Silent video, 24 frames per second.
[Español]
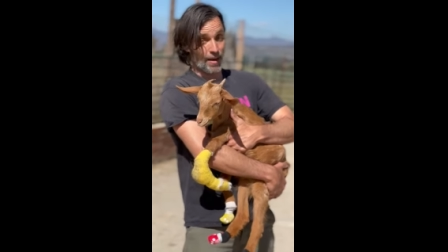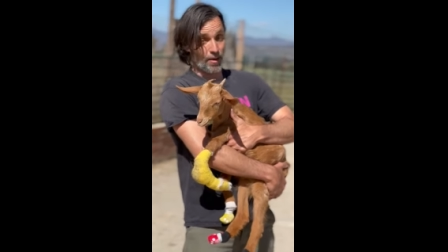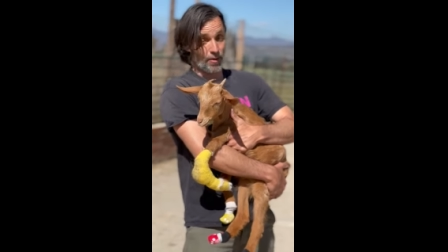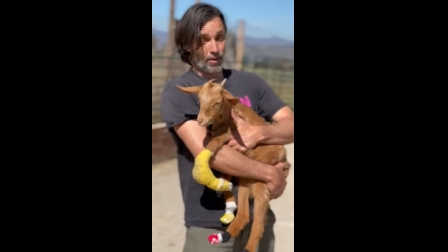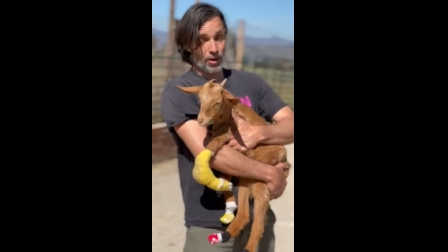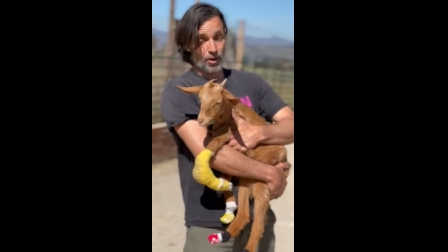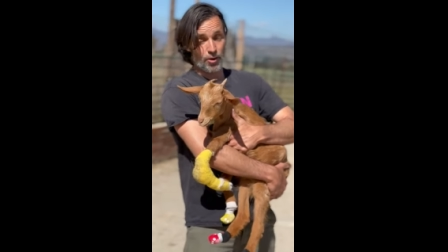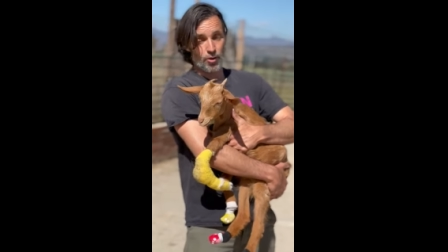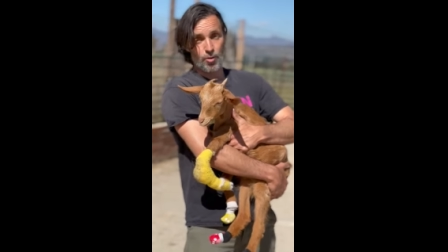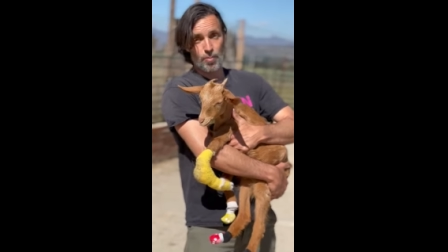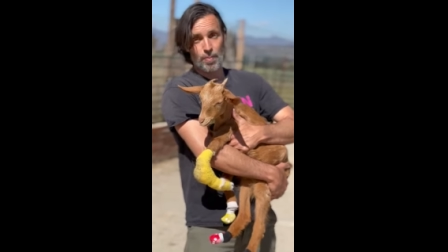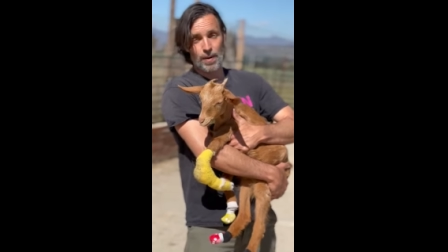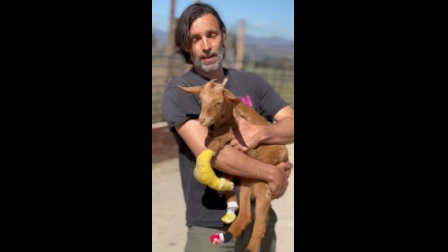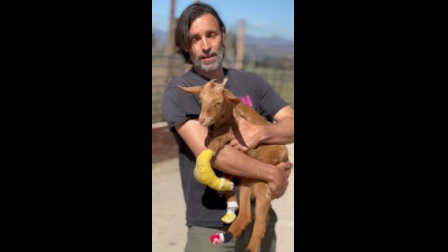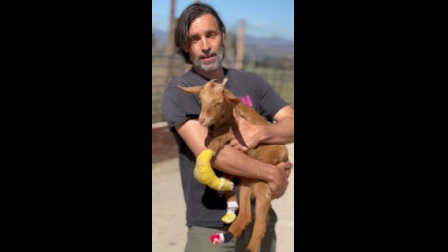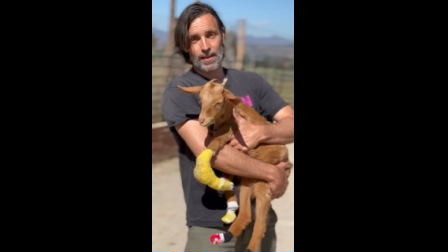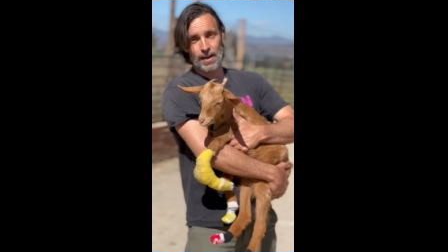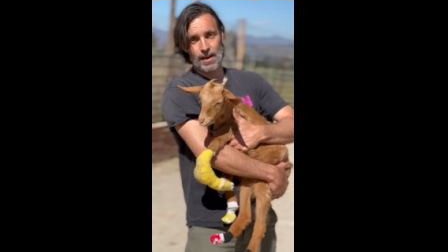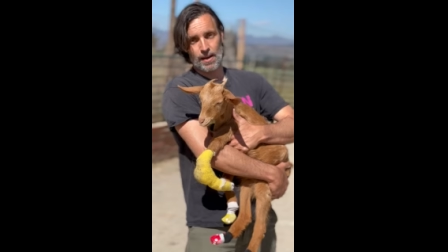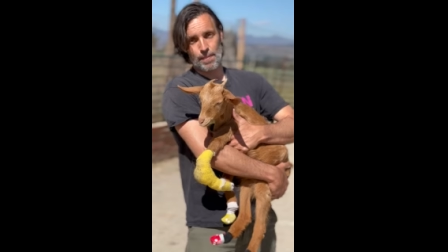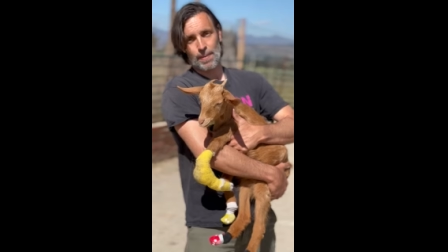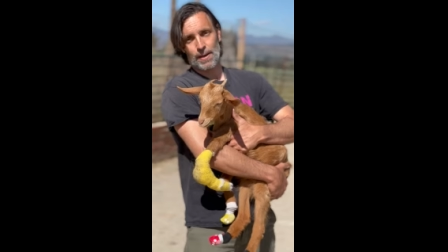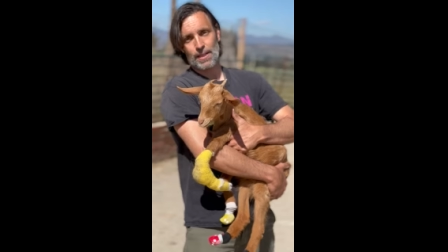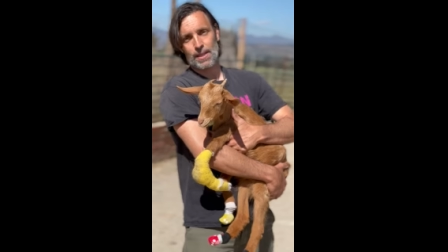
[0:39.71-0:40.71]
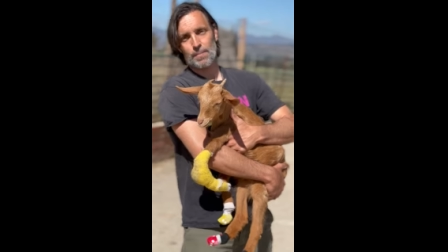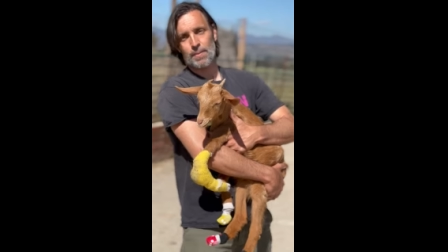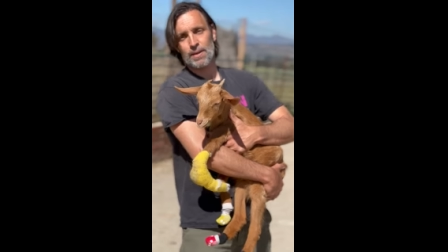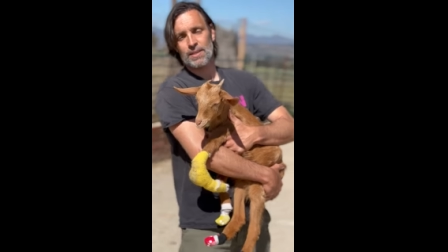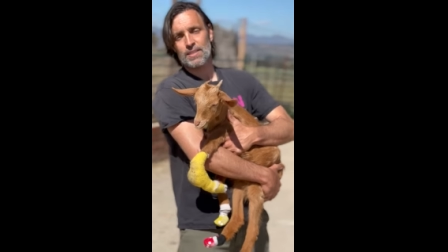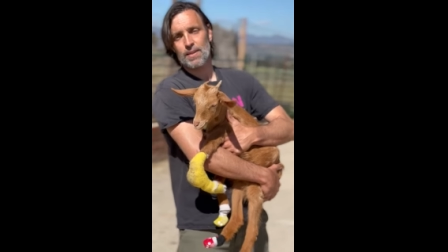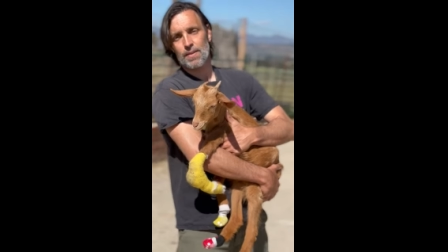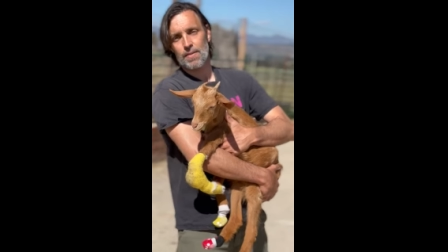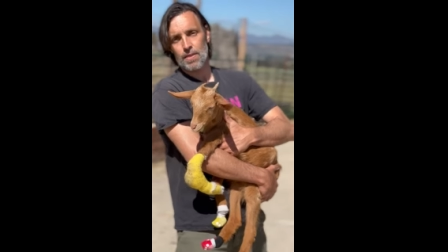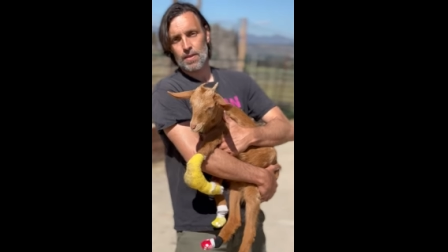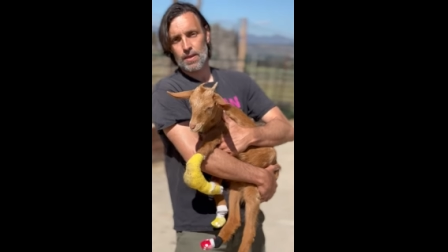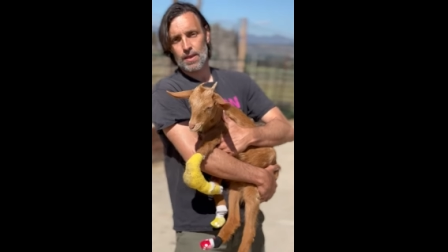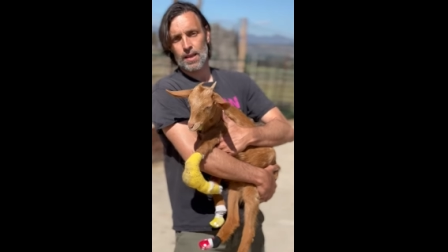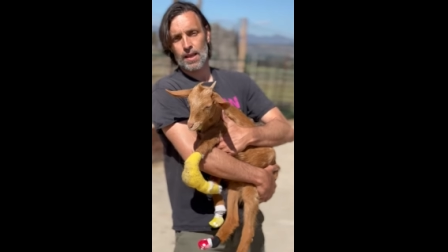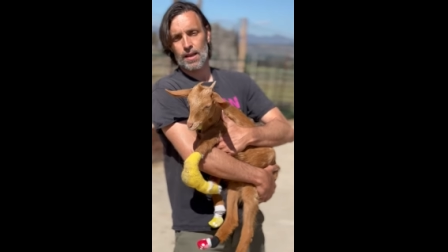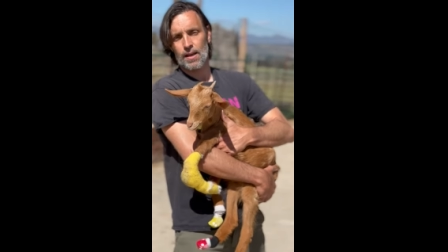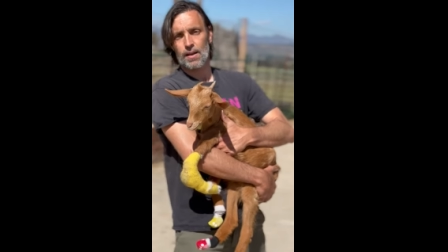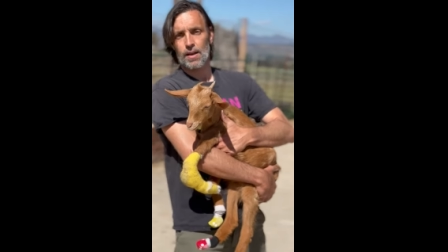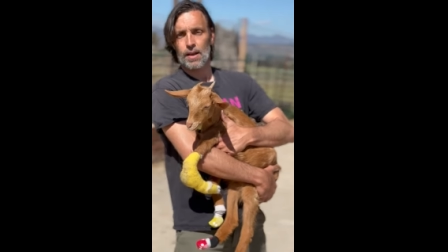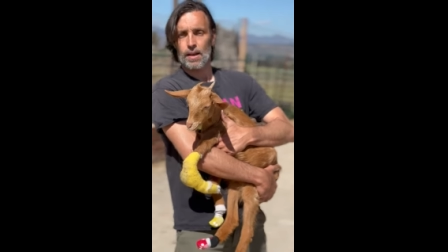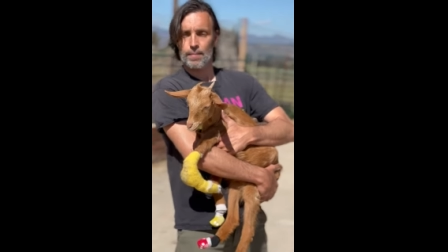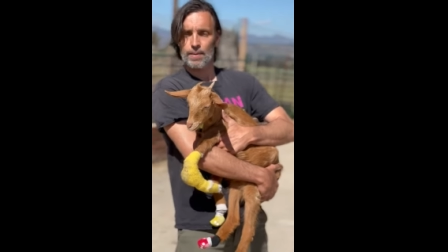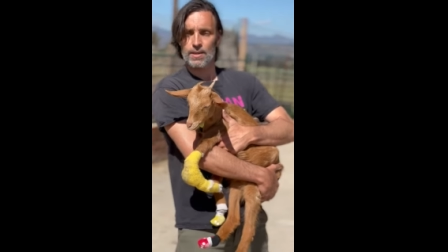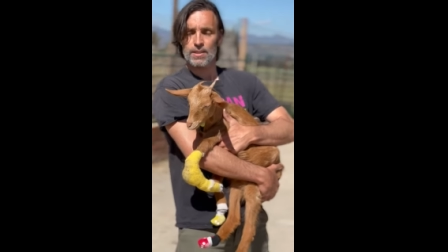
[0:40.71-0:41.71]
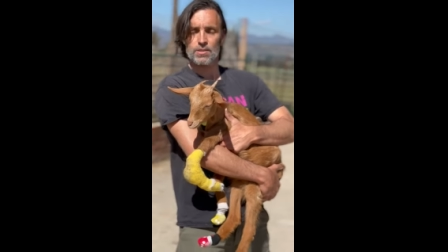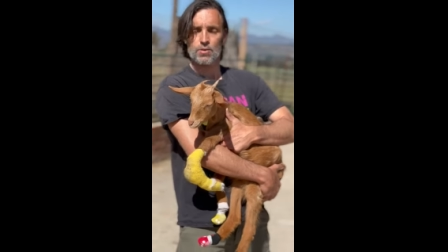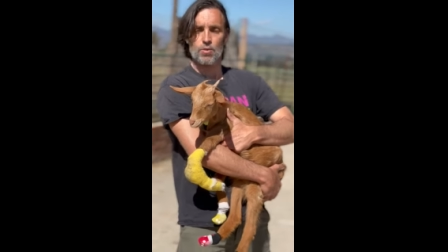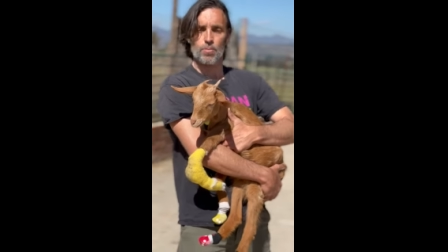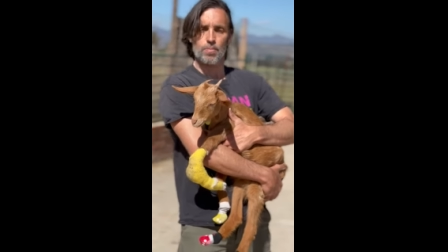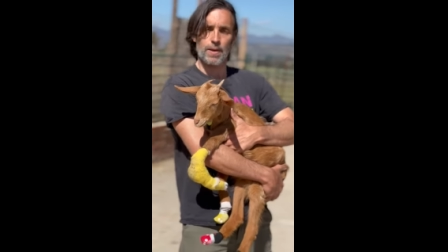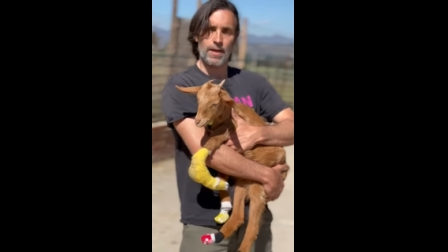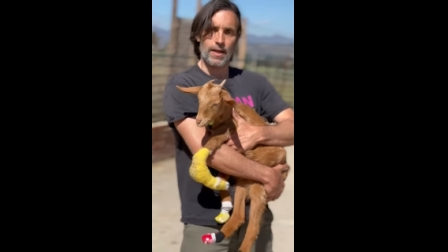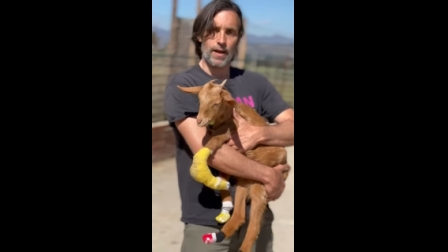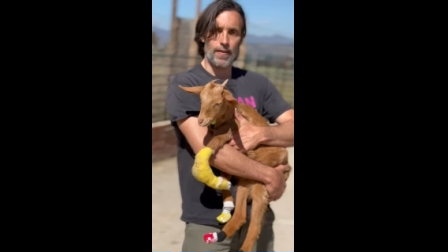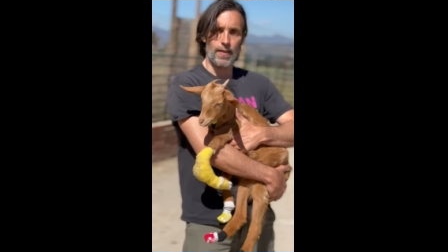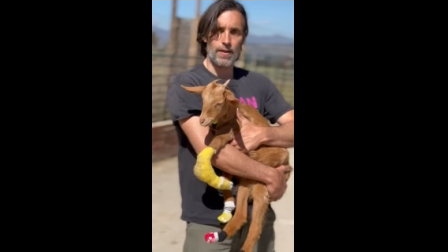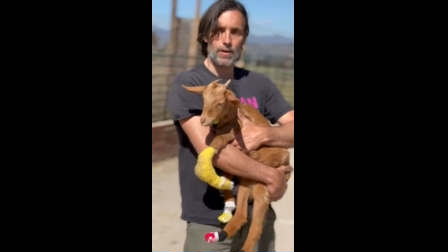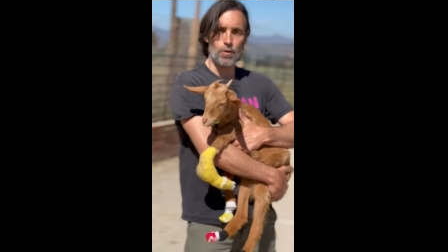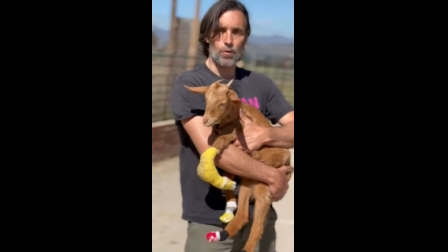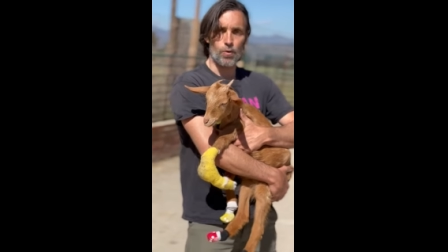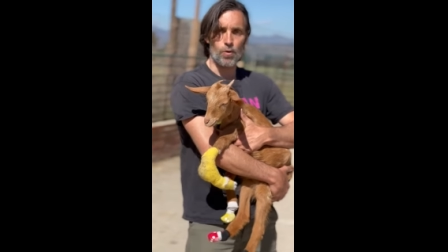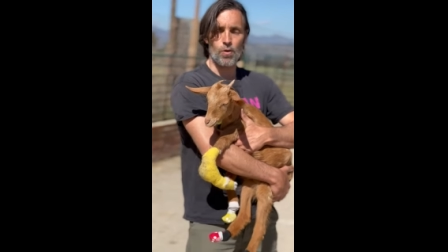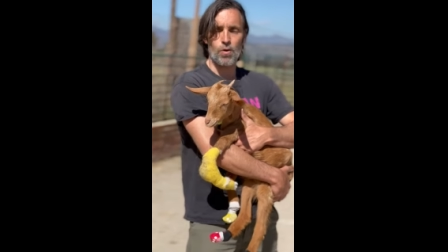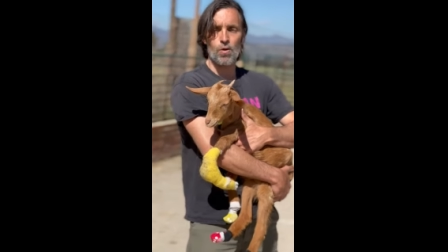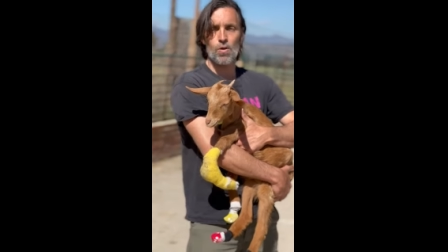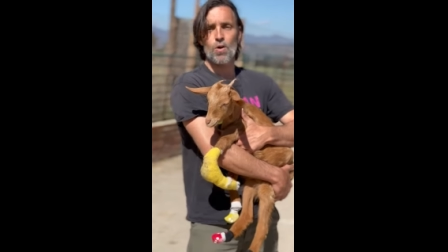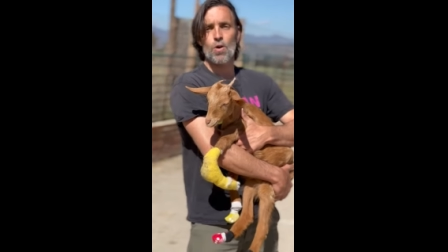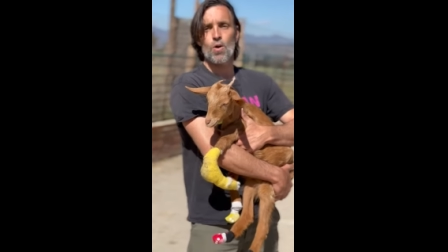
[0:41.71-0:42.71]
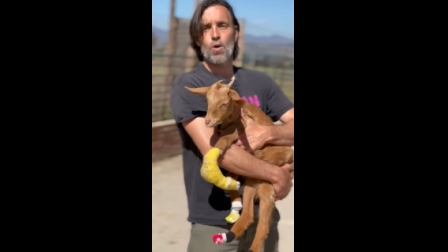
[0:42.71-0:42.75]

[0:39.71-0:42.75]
aunque no me parezca la parte más sencilla, la más complicada es luego